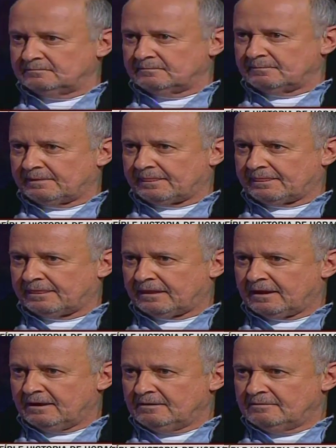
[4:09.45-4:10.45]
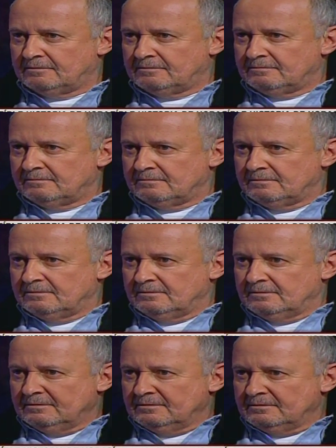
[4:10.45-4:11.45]
a preguntar a ti, ¿tenías la noción
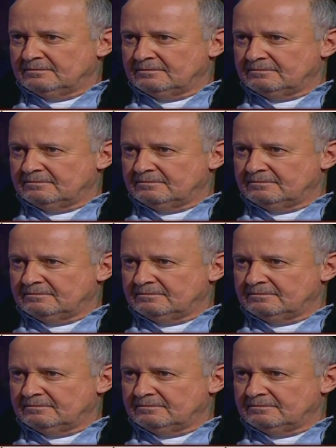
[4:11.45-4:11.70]
de que